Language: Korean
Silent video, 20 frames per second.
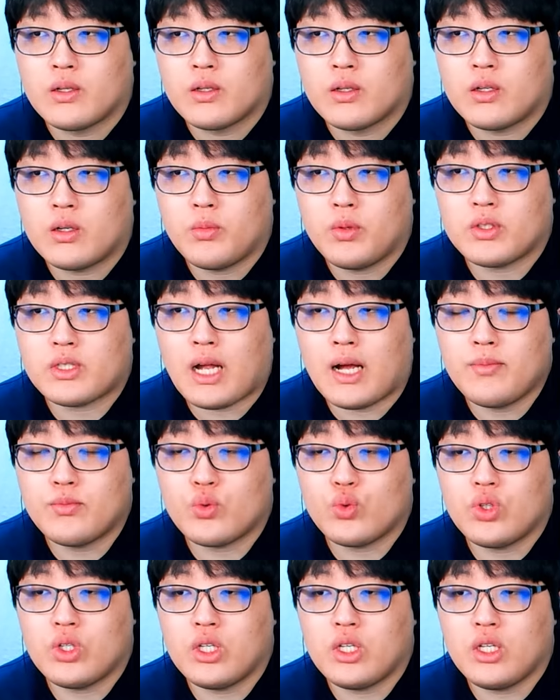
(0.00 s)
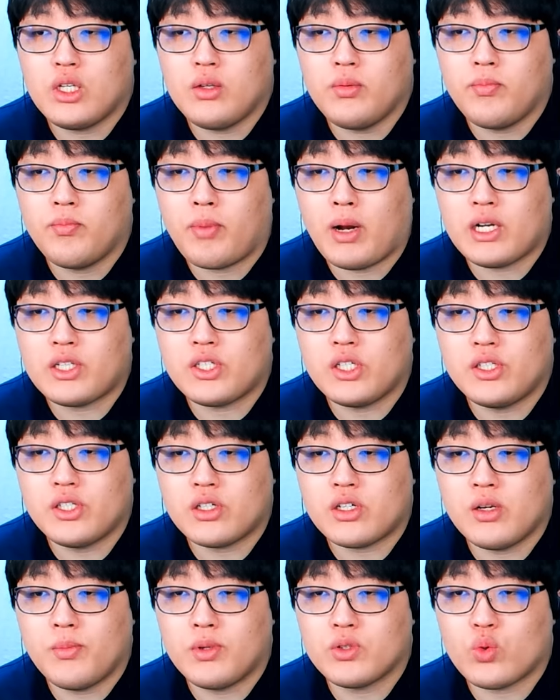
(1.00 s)
그럼 이제 다음 손님 발 질질
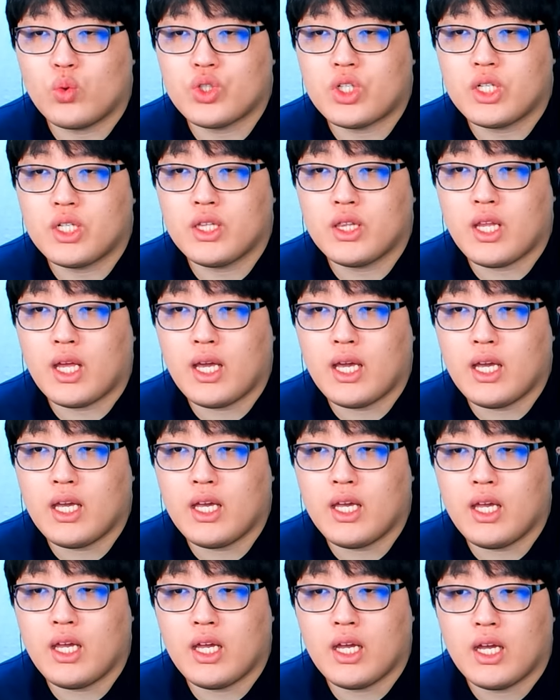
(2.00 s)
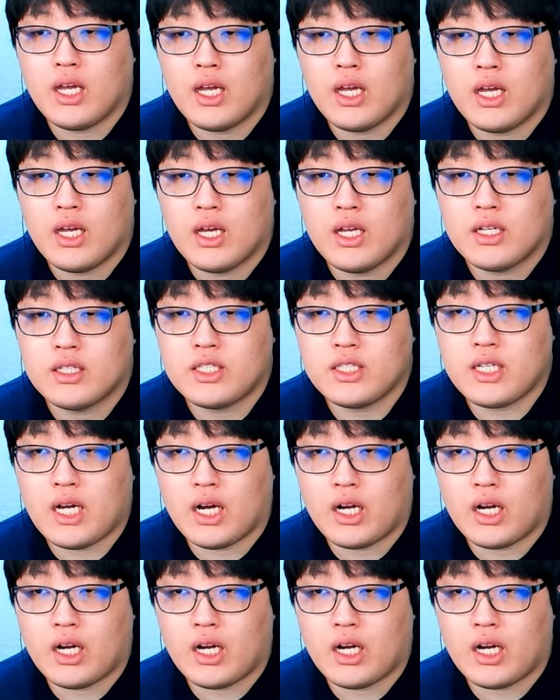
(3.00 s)
끌면서 오시는데 시작